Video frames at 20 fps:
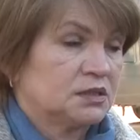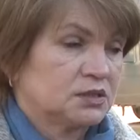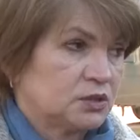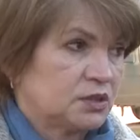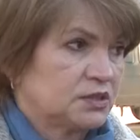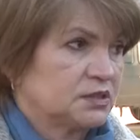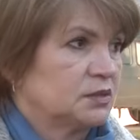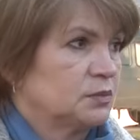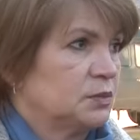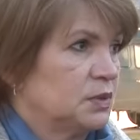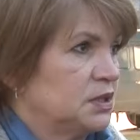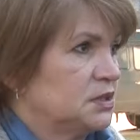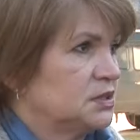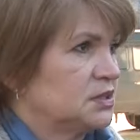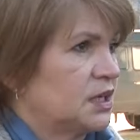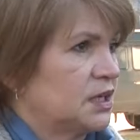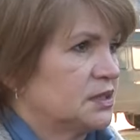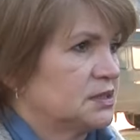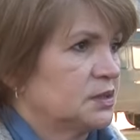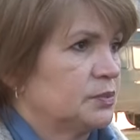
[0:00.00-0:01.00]
Государственная
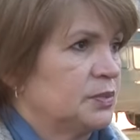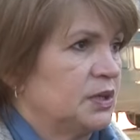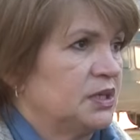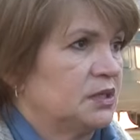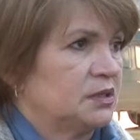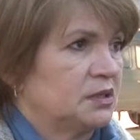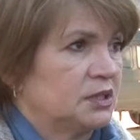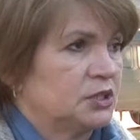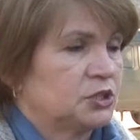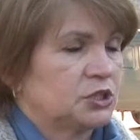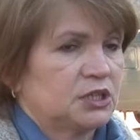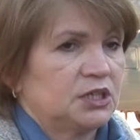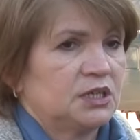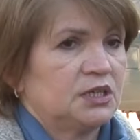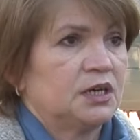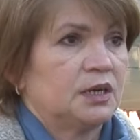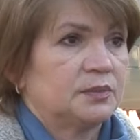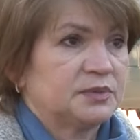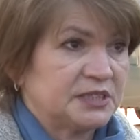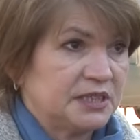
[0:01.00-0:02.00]
администрация приняла
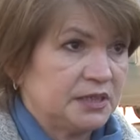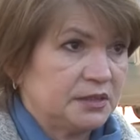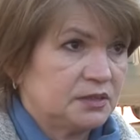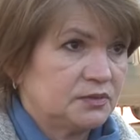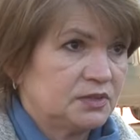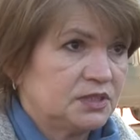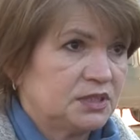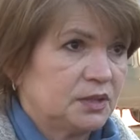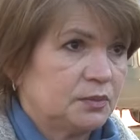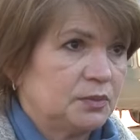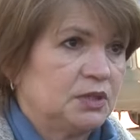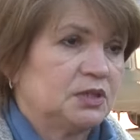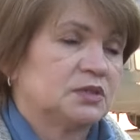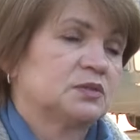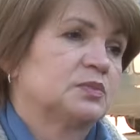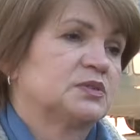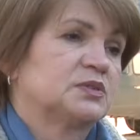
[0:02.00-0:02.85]
решение обследовать объект,